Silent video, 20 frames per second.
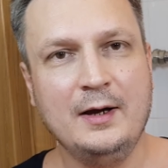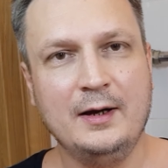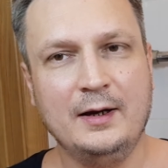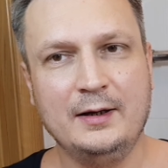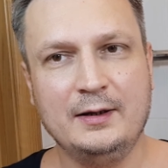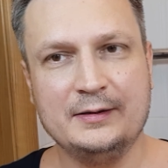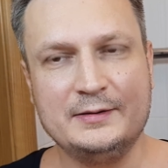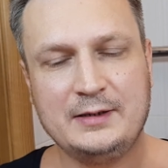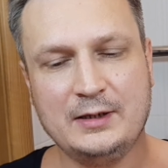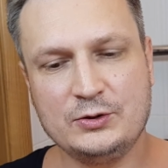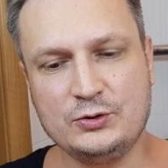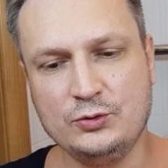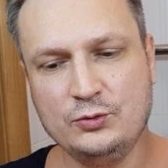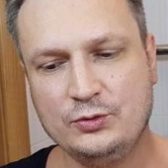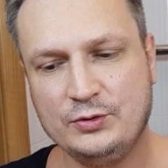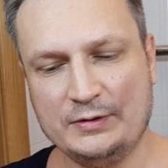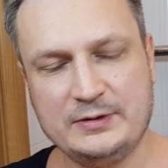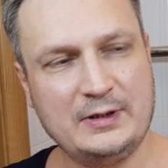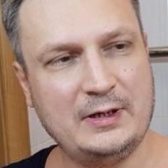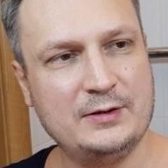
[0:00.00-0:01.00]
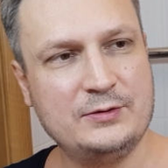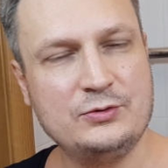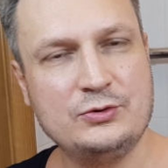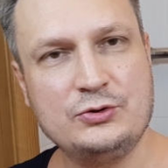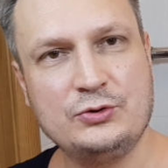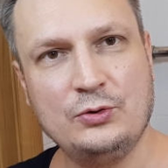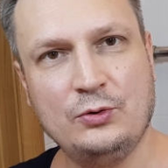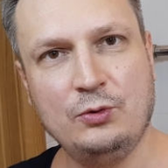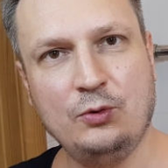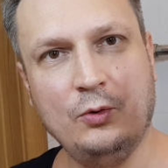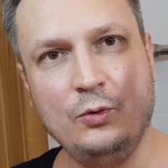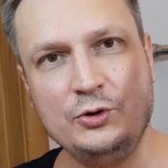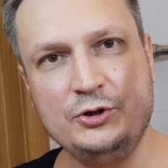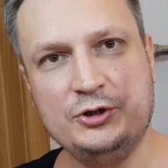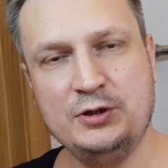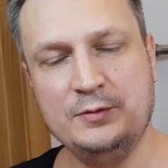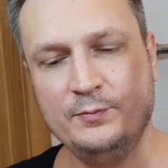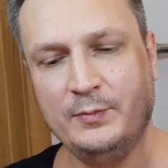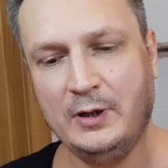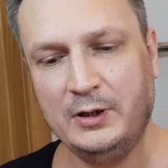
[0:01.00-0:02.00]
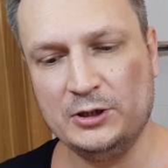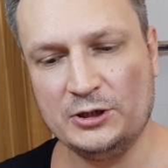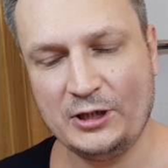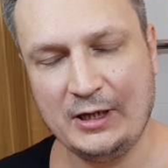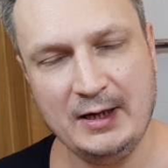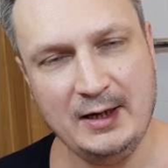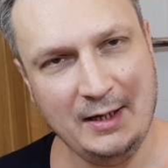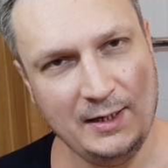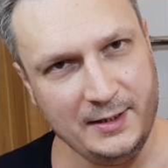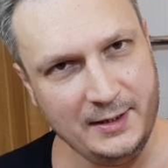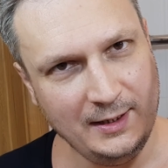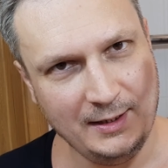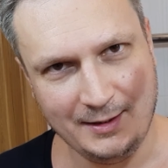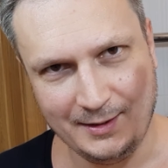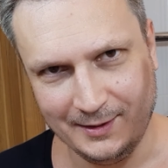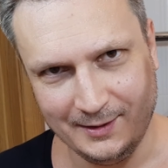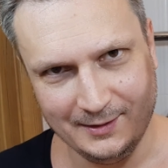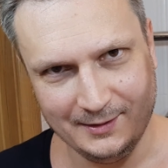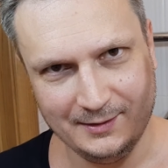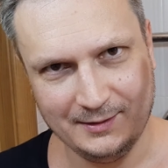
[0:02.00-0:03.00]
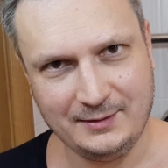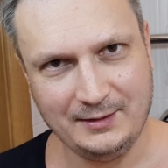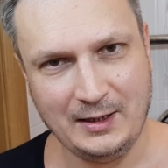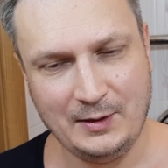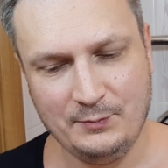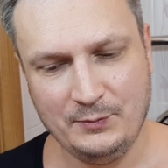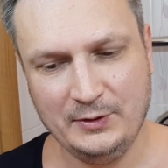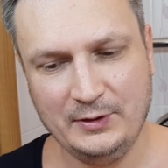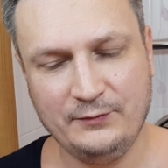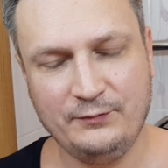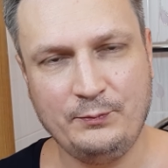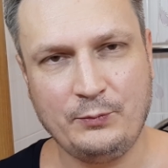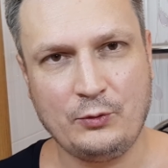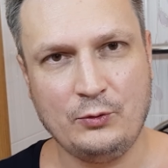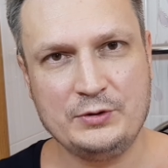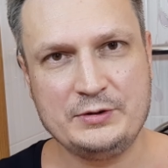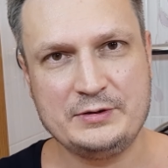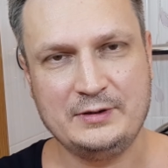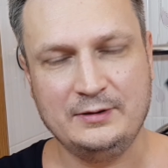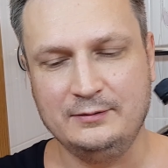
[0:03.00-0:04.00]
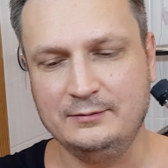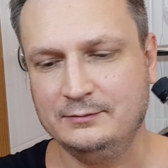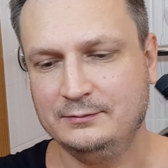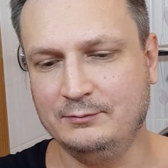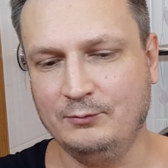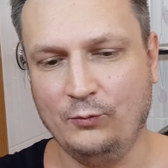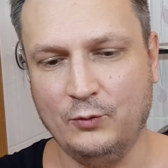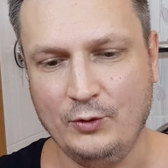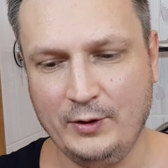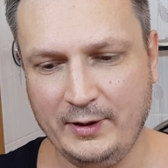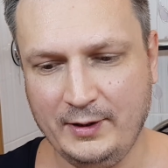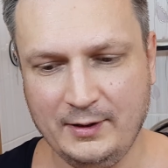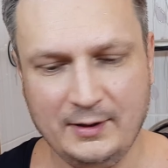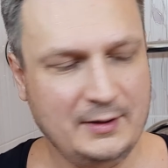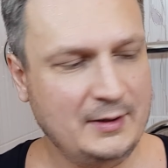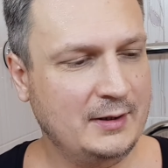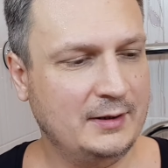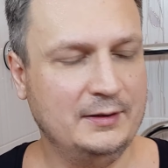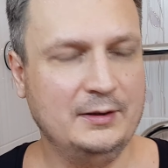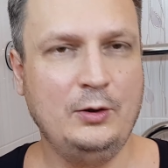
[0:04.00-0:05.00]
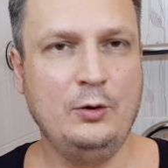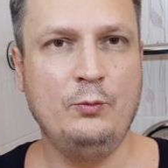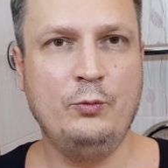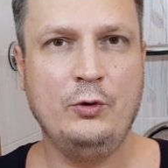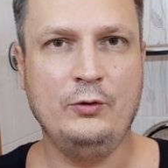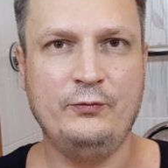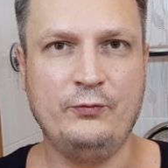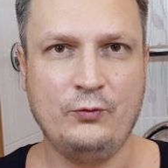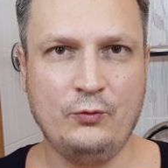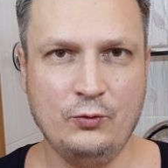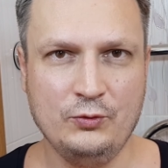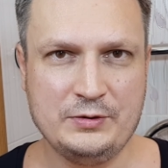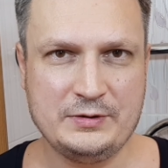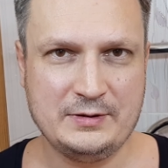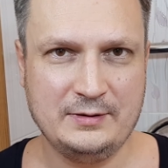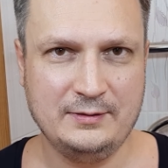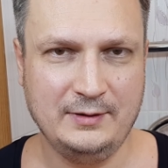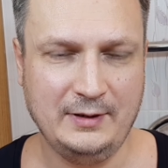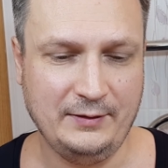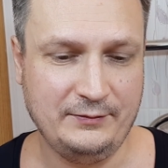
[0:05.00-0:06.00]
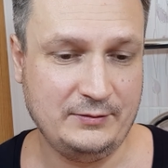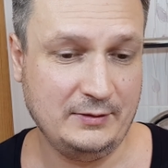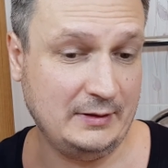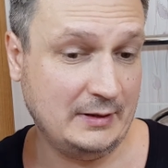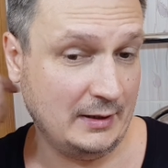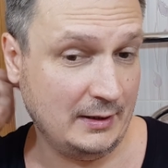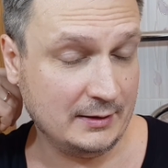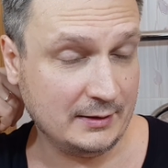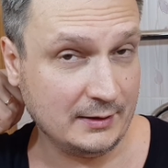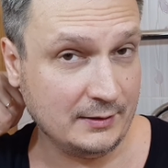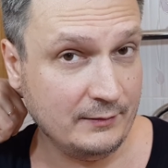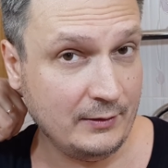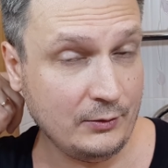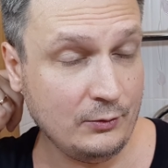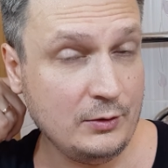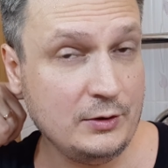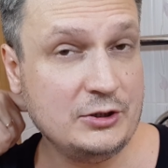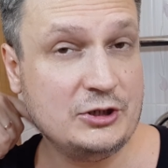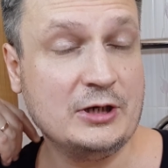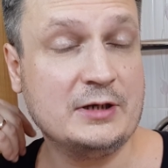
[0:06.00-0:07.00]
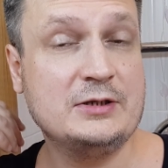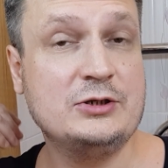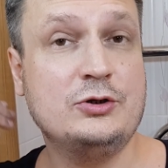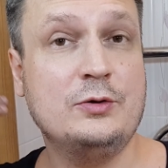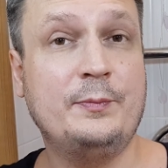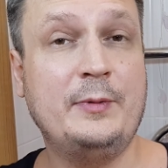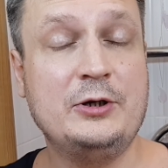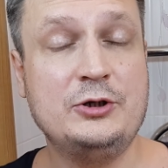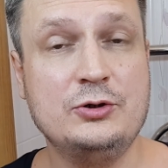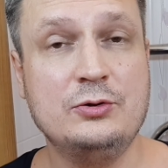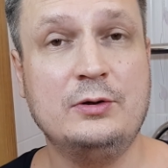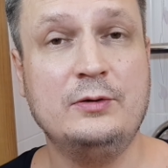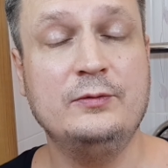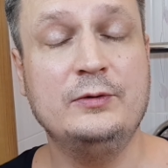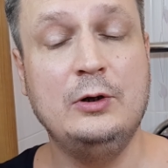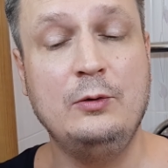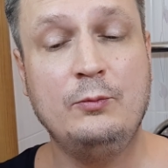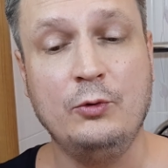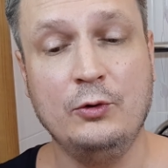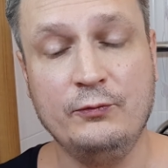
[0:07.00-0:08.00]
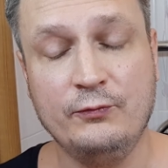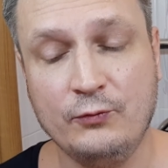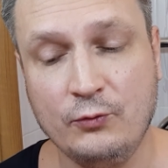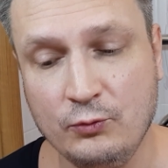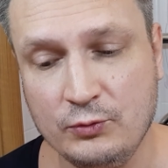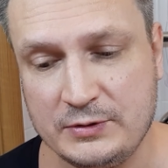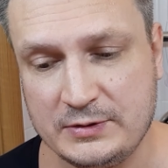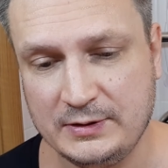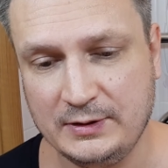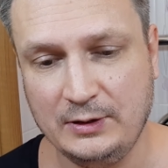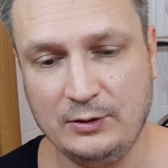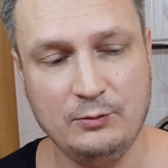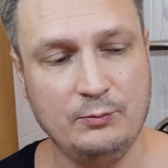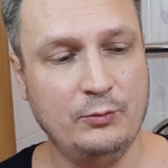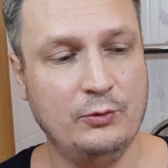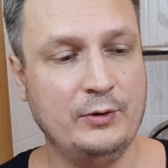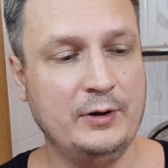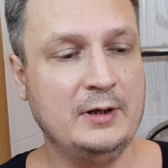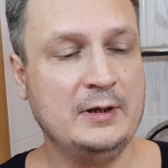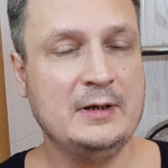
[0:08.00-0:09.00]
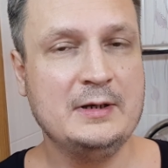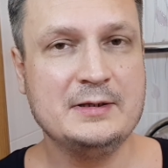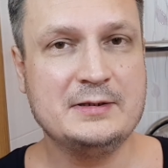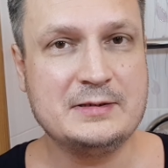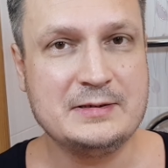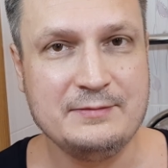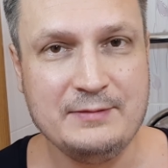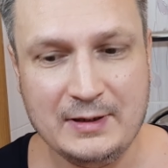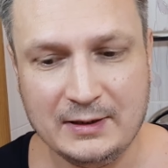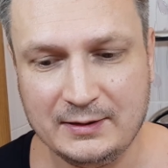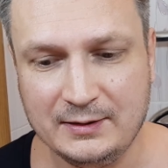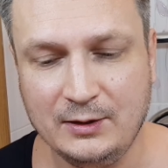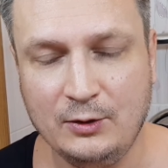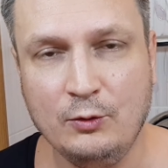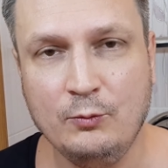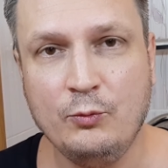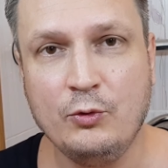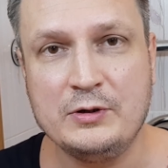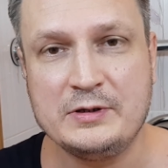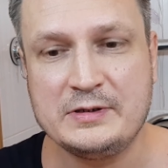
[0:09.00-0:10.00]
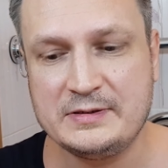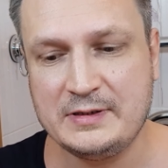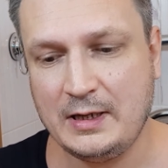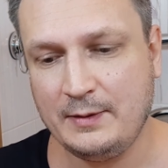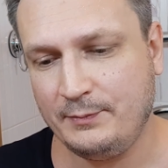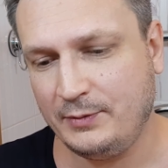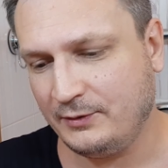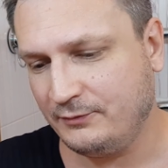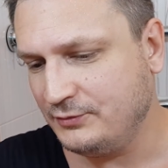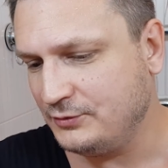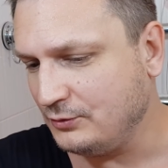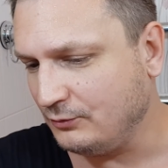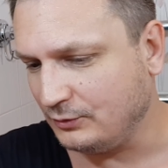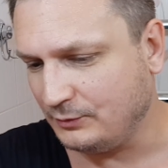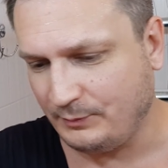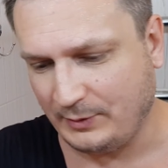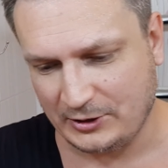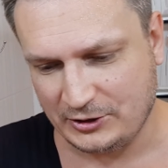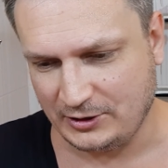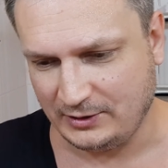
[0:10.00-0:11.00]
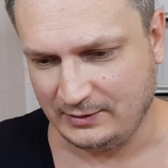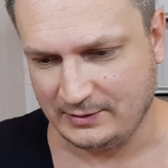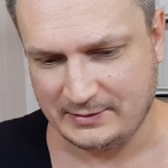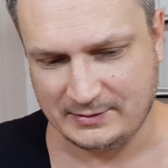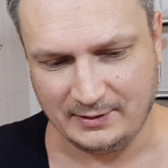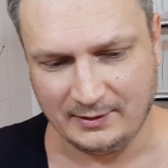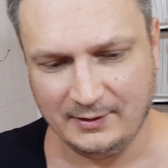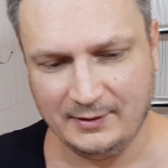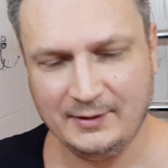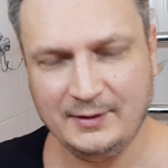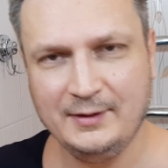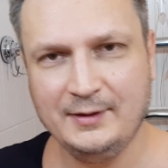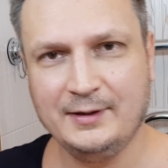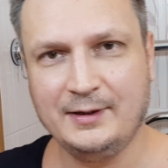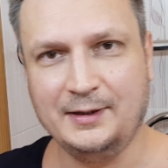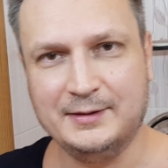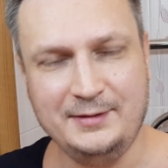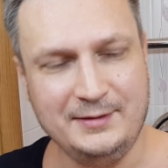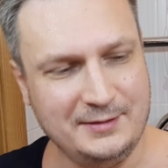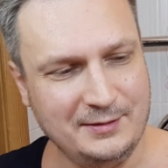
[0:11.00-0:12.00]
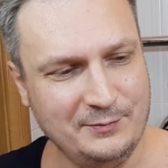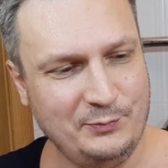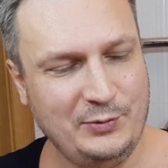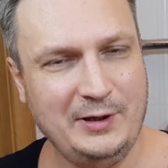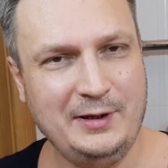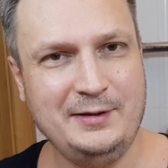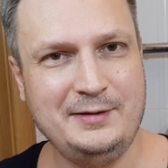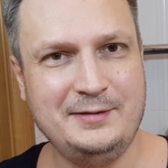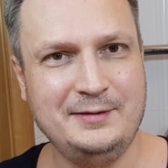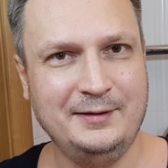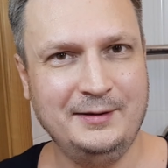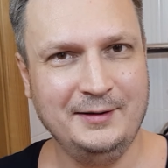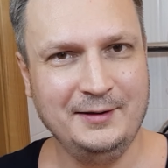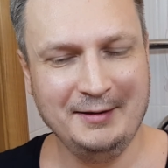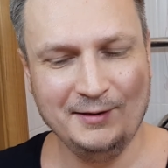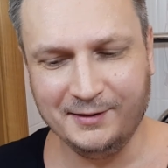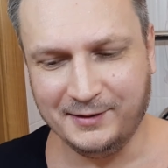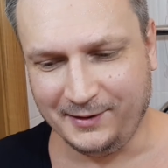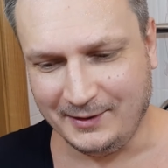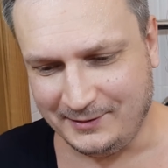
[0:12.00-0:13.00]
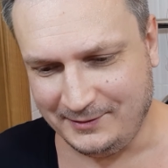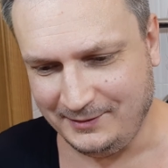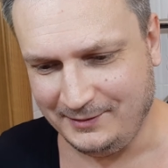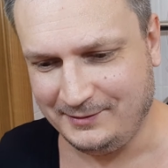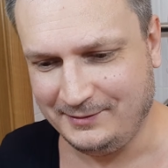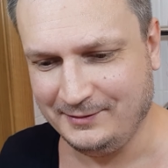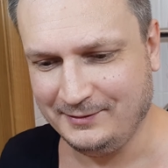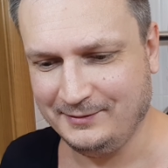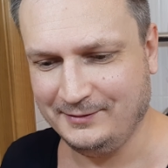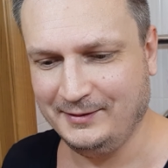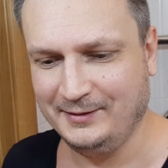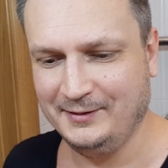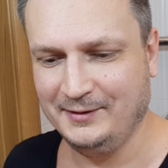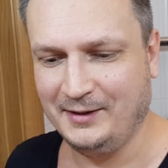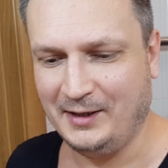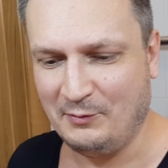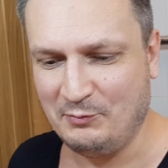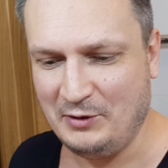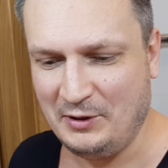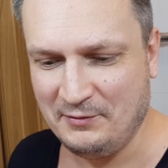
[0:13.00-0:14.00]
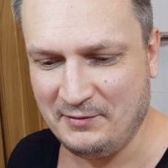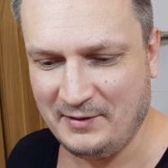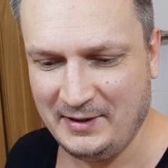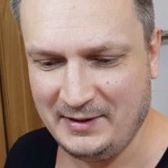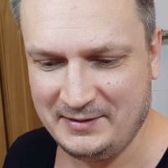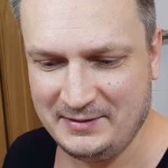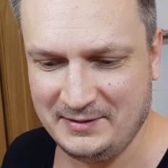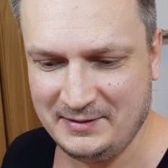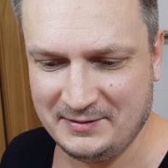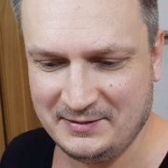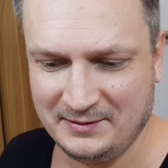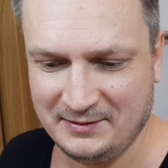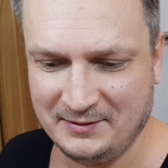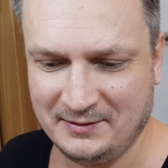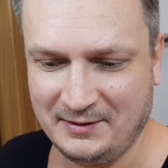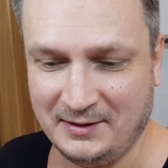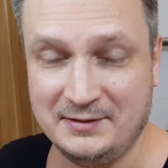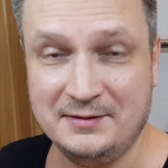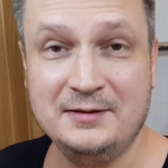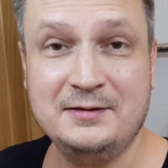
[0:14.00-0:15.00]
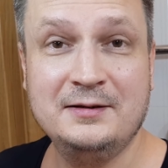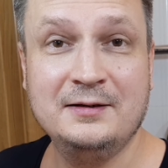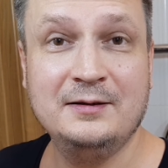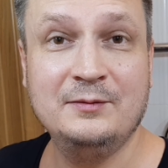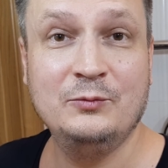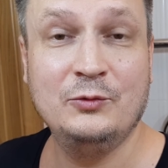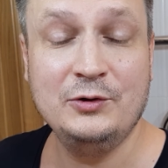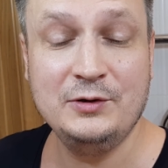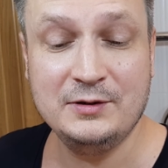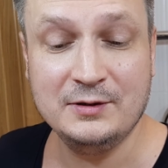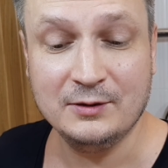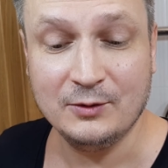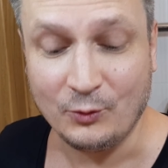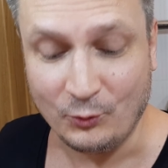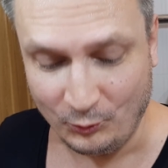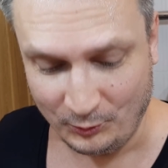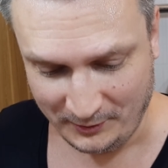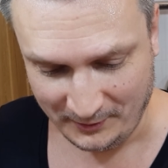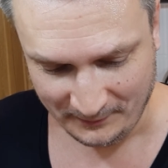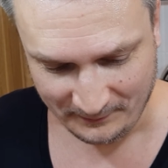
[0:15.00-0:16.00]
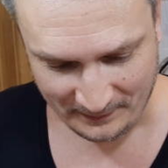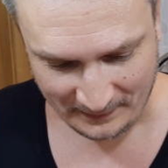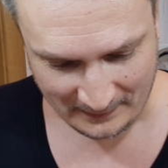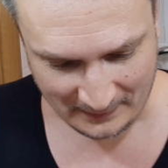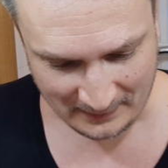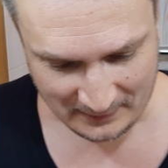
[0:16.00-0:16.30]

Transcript: Э, скажу сразу, что очень большая линейка э, Клабманов, просто море на любой вкус, я всегда это говорю и сейчас еще подчеркиваю, на любой вкус, на любой цвет, на любой запах, все вот пожалуйста. Хотите пейте, хотите обливайтесь, хотите мойте руки.